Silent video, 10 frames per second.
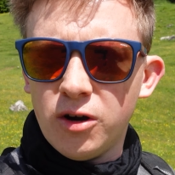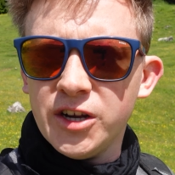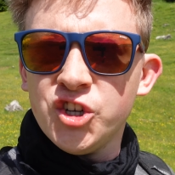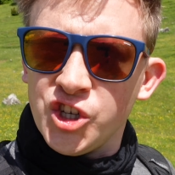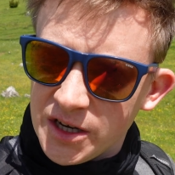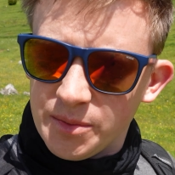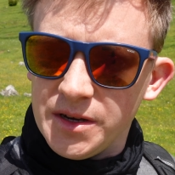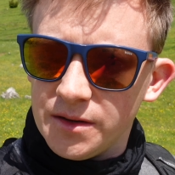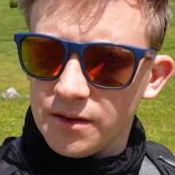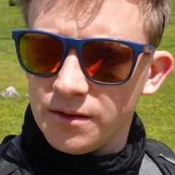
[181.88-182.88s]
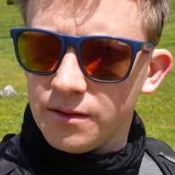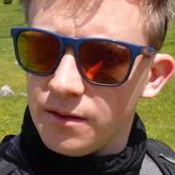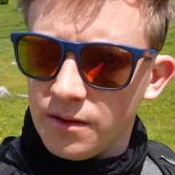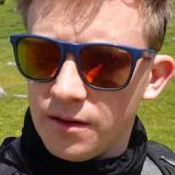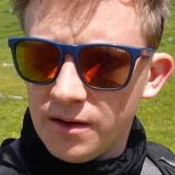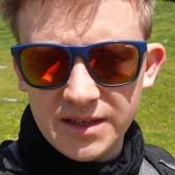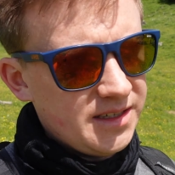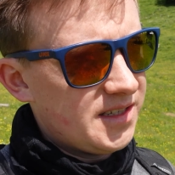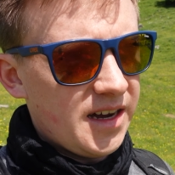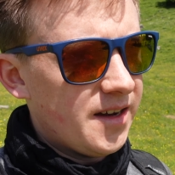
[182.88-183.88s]
auch ein Skigebiet.
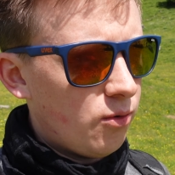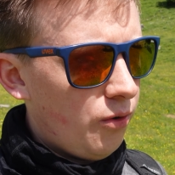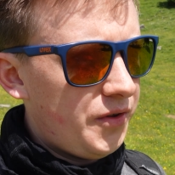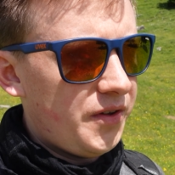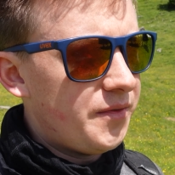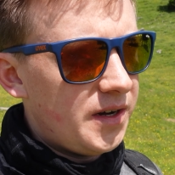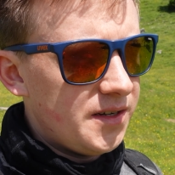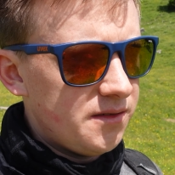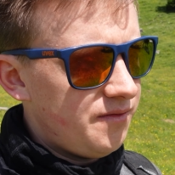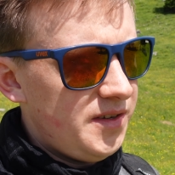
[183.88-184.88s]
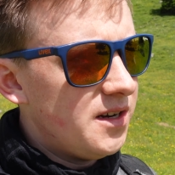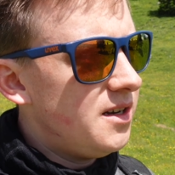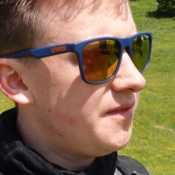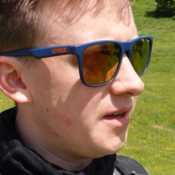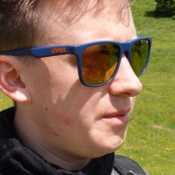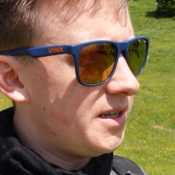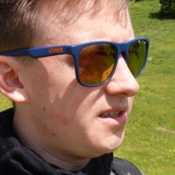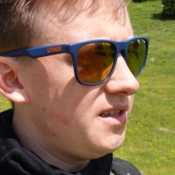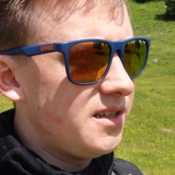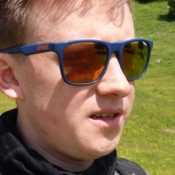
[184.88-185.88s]
Ist kein großes, weil viele Lifte habe ich
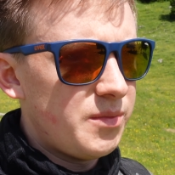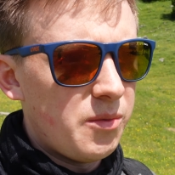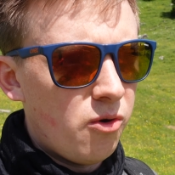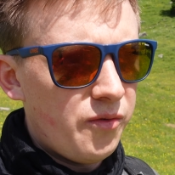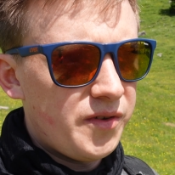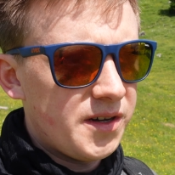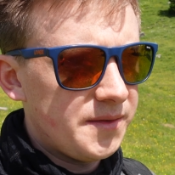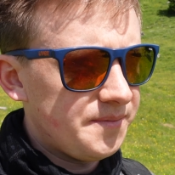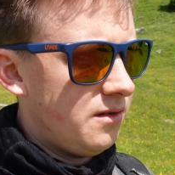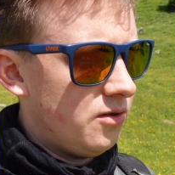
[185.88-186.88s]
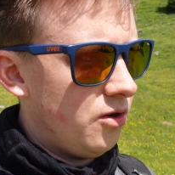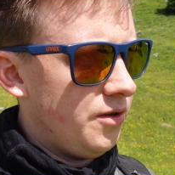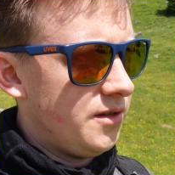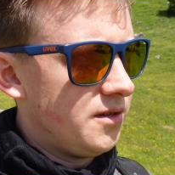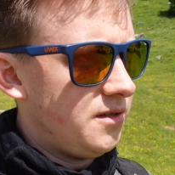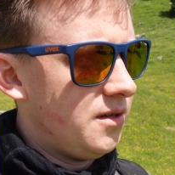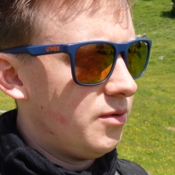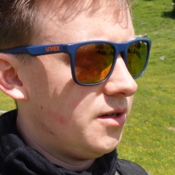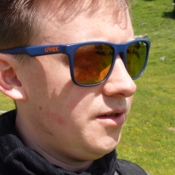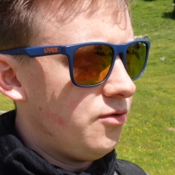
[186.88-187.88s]
jetzt nicht gesehen beim Hochfahren. Jetzt ist hier
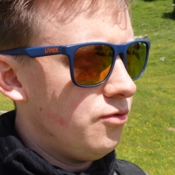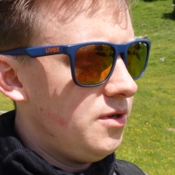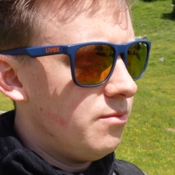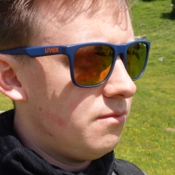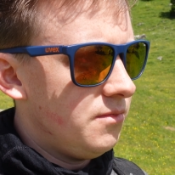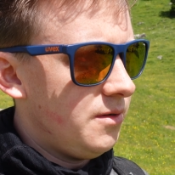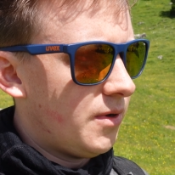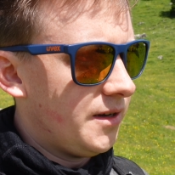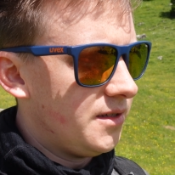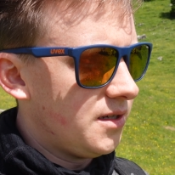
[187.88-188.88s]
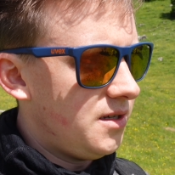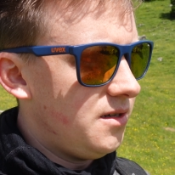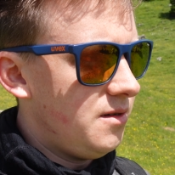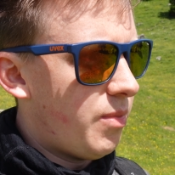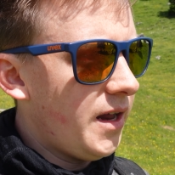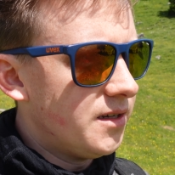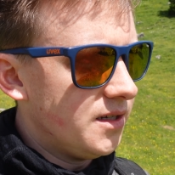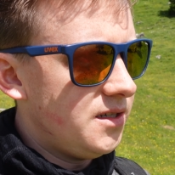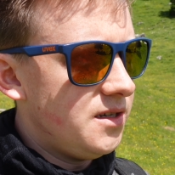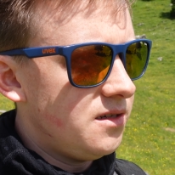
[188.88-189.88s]
aber die Kühe, die, die machen jetzt richtig, die baden
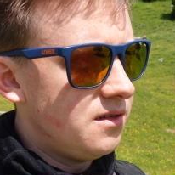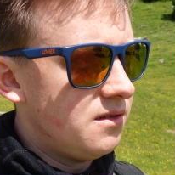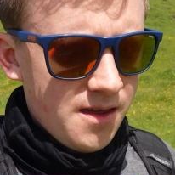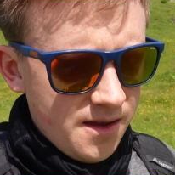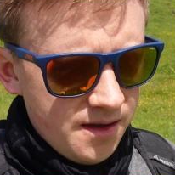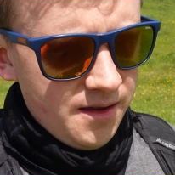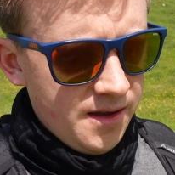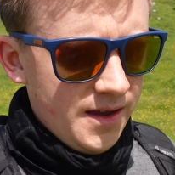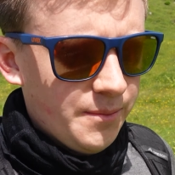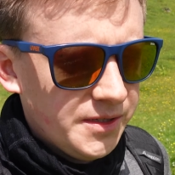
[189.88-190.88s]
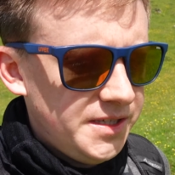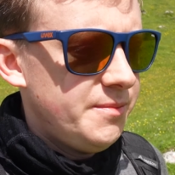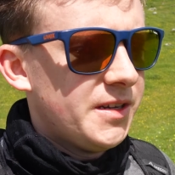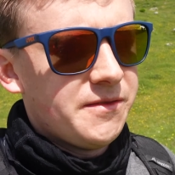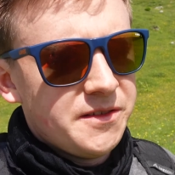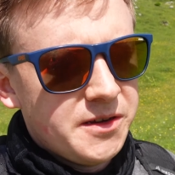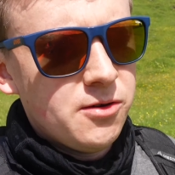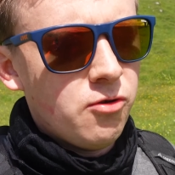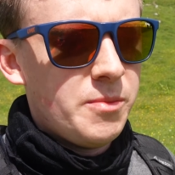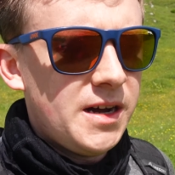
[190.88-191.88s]
richtig. Im Prinzip das, was wir
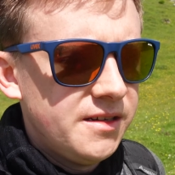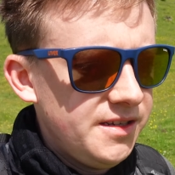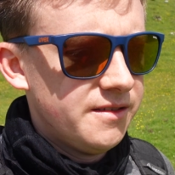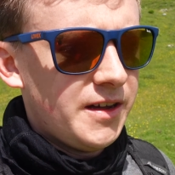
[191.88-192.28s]
hier oben machen, diese